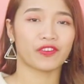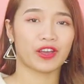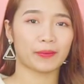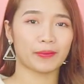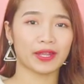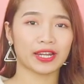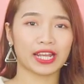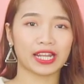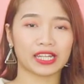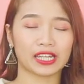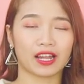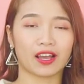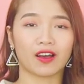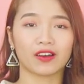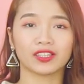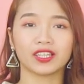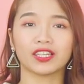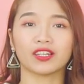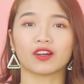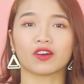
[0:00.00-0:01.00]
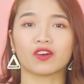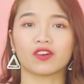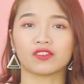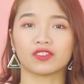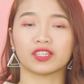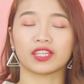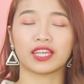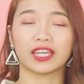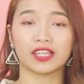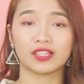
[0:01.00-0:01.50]
Và bên cạnh đó thì nó
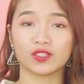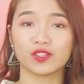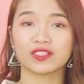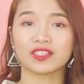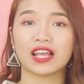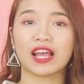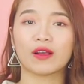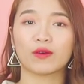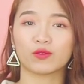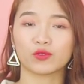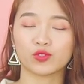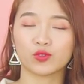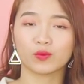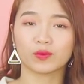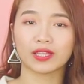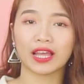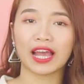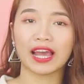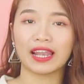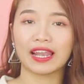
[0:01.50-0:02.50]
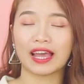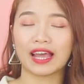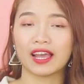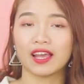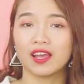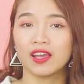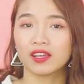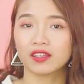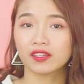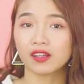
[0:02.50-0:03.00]
còn khiến cho da của chúng ta
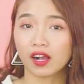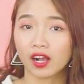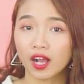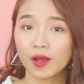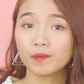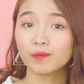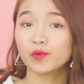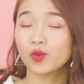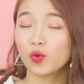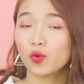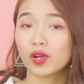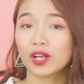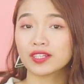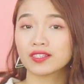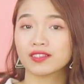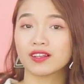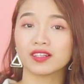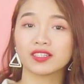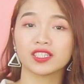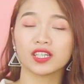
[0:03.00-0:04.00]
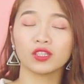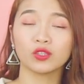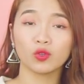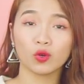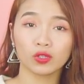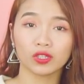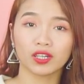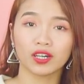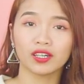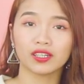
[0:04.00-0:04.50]
là được hấp thu các dưỡng chất
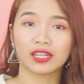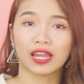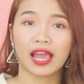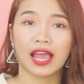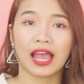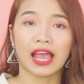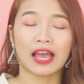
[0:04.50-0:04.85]
tốt hơn.